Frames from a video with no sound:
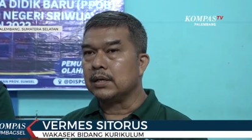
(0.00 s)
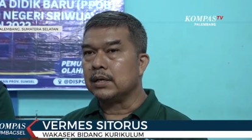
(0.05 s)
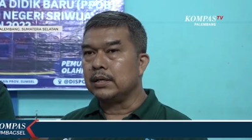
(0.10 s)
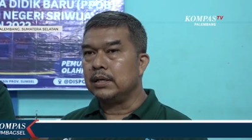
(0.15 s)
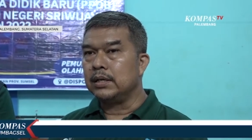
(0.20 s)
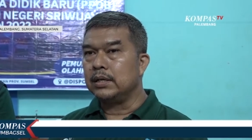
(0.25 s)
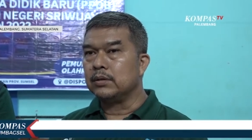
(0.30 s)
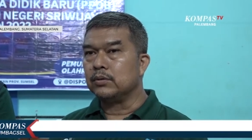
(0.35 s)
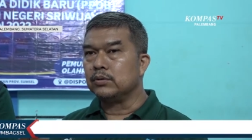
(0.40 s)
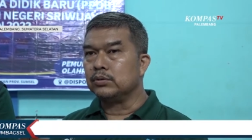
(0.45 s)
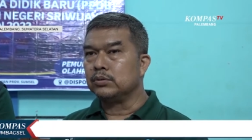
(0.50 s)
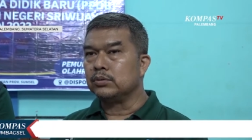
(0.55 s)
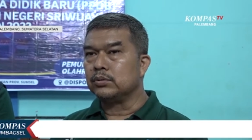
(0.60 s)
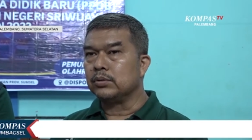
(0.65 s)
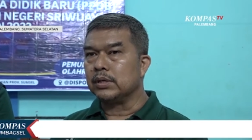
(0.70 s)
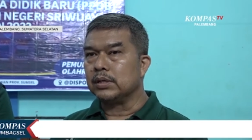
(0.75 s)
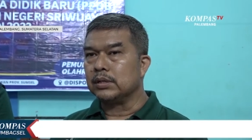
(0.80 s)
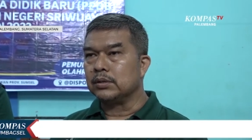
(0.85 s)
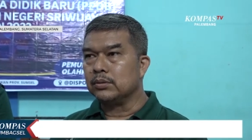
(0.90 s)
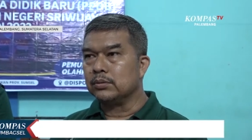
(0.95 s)
Jadi untuk
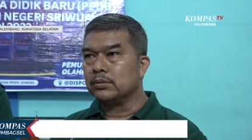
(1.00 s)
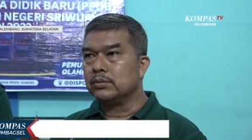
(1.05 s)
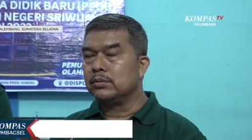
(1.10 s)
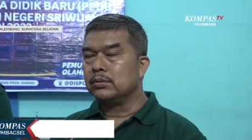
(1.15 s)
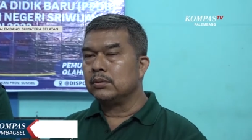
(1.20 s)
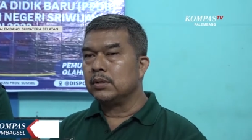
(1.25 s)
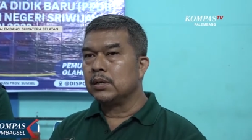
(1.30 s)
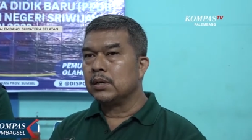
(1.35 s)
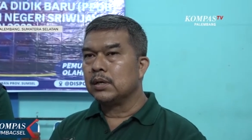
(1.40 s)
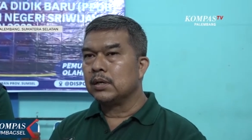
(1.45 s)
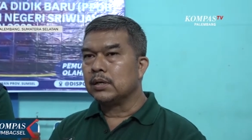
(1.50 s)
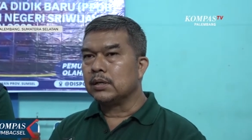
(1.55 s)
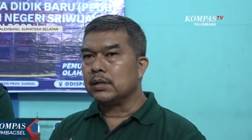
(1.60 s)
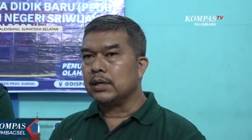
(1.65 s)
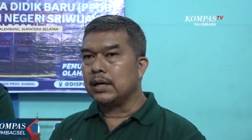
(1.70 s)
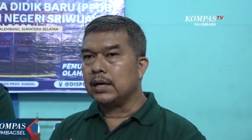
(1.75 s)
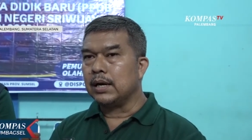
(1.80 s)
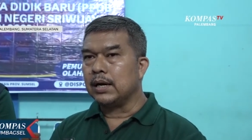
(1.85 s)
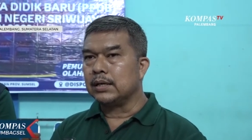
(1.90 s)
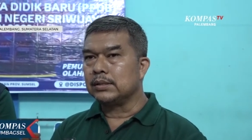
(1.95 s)
itu
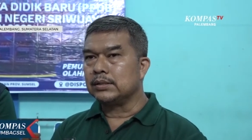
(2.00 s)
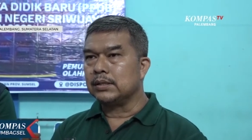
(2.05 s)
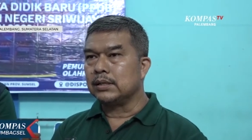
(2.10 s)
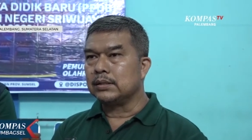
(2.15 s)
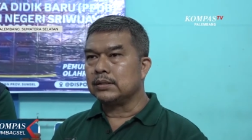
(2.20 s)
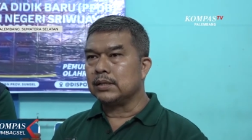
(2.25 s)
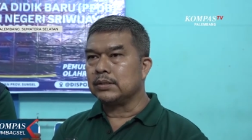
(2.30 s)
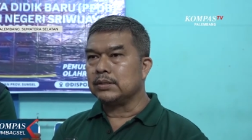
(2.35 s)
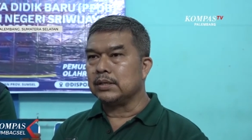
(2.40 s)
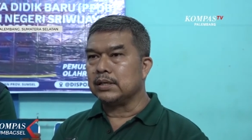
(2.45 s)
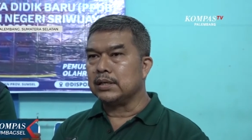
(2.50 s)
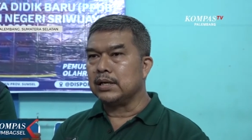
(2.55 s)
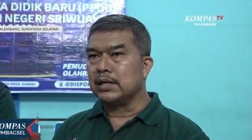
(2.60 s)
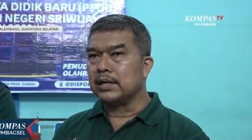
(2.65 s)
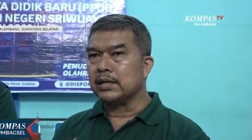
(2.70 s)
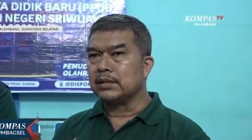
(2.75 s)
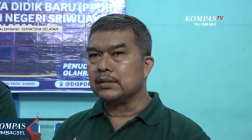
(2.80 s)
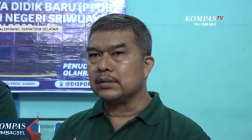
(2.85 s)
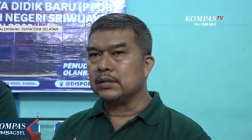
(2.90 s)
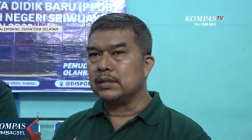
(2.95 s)
dari hasil tes ini
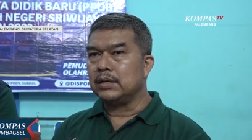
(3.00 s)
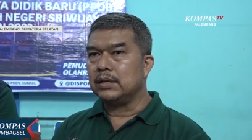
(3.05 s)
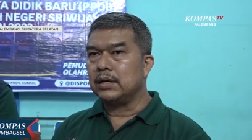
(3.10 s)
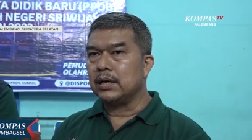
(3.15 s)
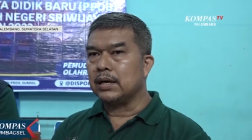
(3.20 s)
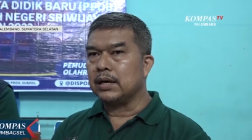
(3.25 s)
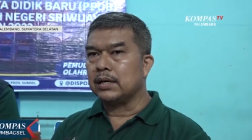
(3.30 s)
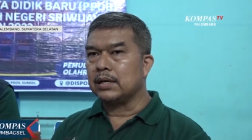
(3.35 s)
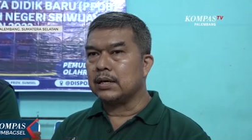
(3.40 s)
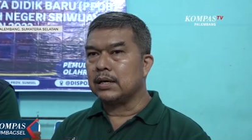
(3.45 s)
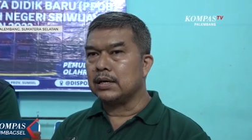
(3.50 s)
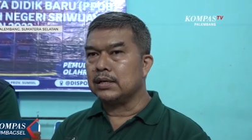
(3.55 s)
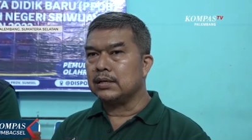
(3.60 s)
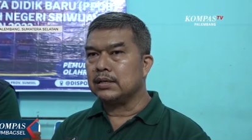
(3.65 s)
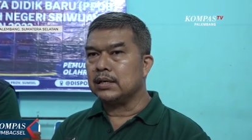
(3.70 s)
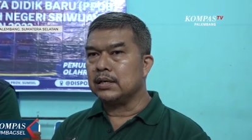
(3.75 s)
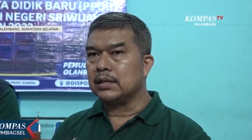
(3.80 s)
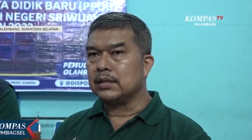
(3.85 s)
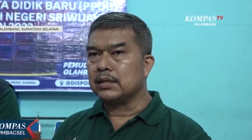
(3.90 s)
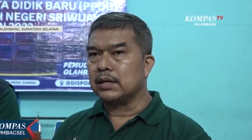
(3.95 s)
nanti akan
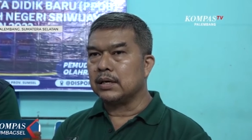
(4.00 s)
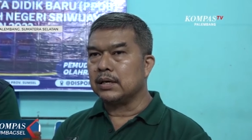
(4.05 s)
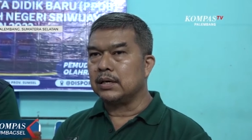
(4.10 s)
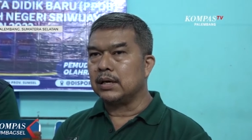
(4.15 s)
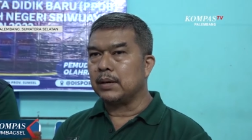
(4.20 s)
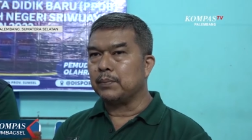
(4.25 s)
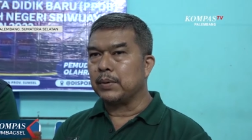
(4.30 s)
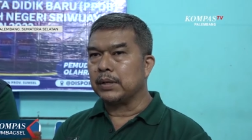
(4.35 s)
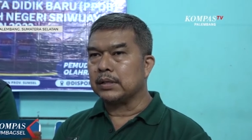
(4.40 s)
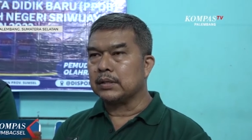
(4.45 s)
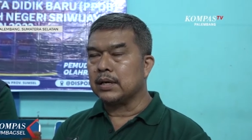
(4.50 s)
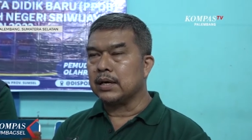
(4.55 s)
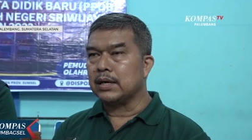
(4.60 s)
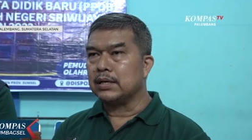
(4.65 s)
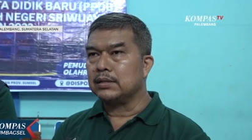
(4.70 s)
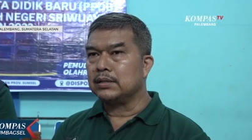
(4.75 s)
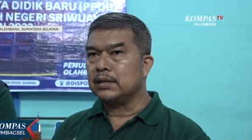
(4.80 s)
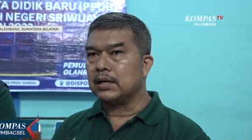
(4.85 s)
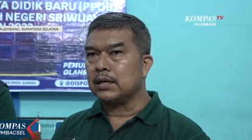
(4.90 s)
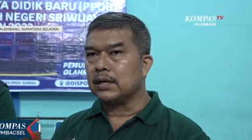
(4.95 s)
kita
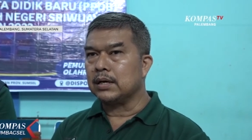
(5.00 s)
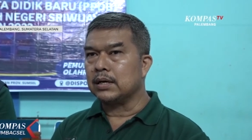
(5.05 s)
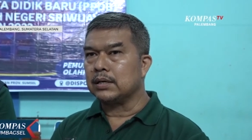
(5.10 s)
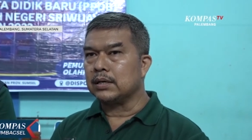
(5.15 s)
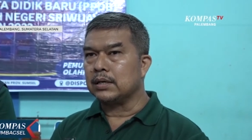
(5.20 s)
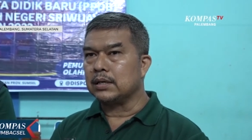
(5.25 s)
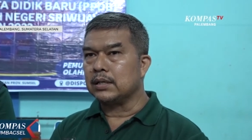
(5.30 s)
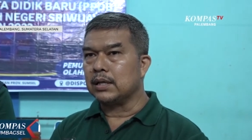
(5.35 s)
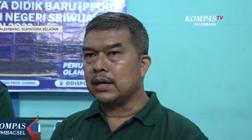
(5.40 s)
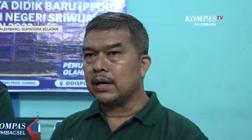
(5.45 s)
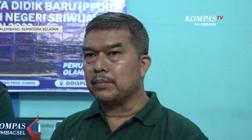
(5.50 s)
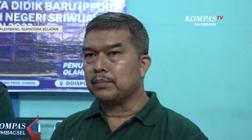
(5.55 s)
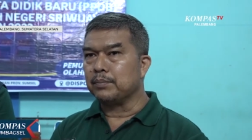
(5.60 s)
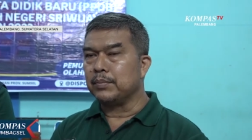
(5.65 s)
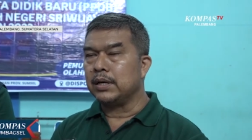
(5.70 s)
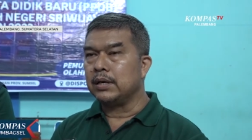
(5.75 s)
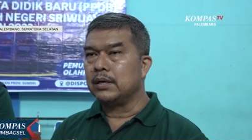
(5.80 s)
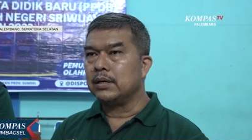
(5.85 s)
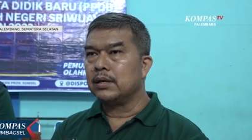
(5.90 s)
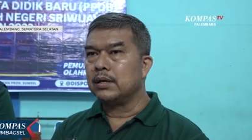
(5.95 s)
dapatkan atau kita
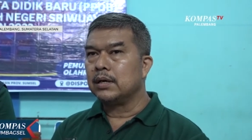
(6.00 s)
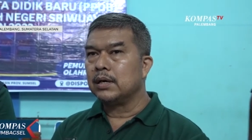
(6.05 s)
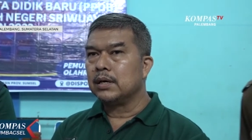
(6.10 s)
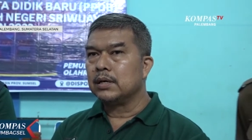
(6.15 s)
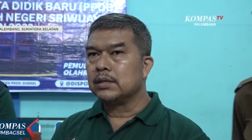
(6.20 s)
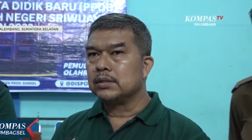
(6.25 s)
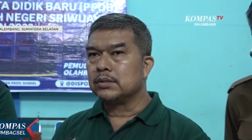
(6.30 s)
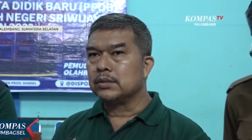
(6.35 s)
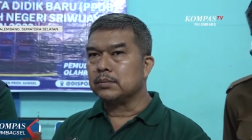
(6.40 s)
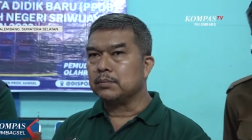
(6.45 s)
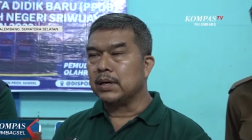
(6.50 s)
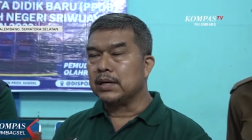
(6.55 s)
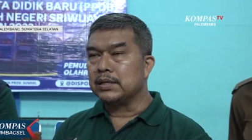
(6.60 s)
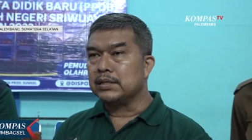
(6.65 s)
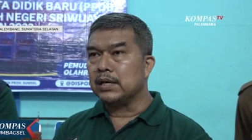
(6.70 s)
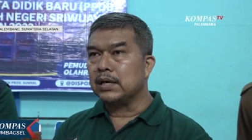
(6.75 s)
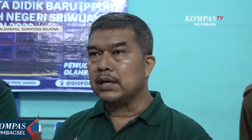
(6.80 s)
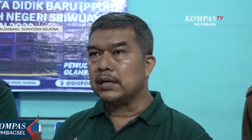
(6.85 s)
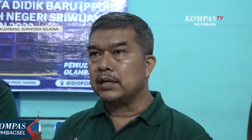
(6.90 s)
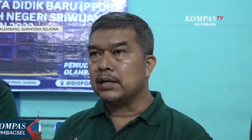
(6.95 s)
ambil
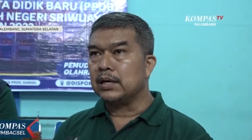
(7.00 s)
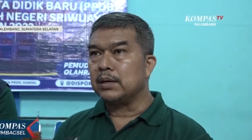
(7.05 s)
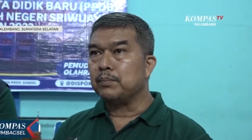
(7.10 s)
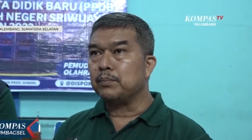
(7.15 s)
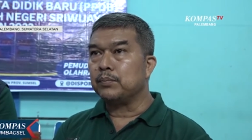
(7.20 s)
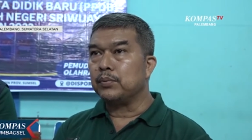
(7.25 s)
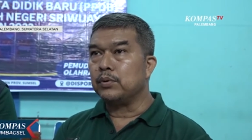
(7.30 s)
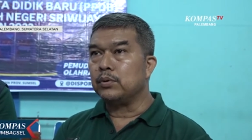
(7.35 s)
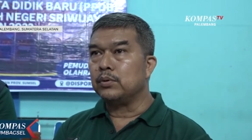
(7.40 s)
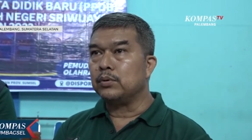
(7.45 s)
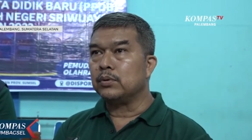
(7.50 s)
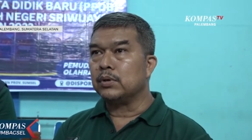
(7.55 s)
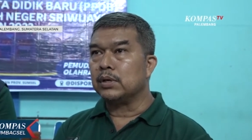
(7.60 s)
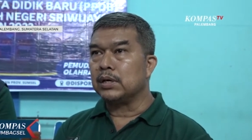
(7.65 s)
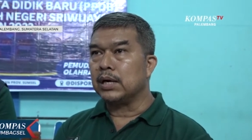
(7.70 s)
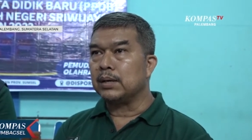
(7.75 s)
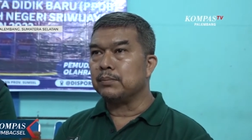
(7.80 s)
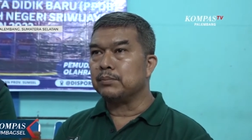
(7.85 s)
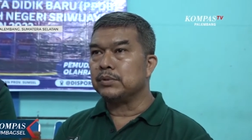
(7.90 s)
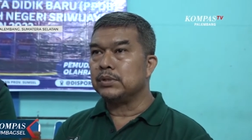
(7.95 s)
sebanyak
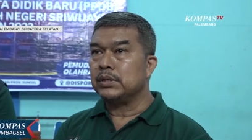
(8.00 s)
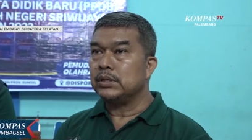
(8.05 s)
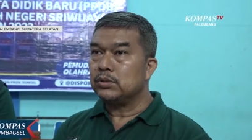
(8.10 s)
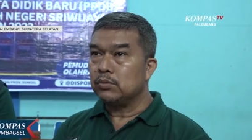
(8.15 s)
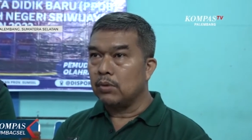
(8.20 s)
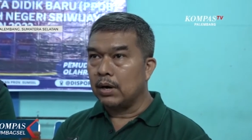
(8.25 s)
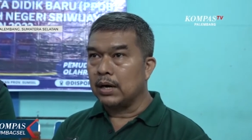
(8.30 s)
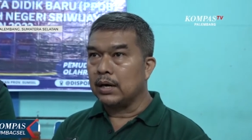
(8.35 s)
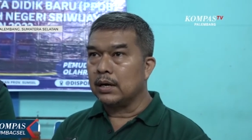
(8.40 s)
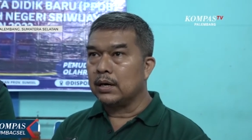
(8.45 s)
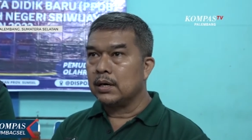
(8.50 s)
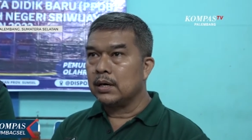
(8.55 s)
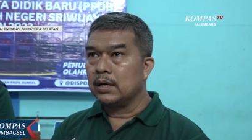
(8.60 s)
66 siswa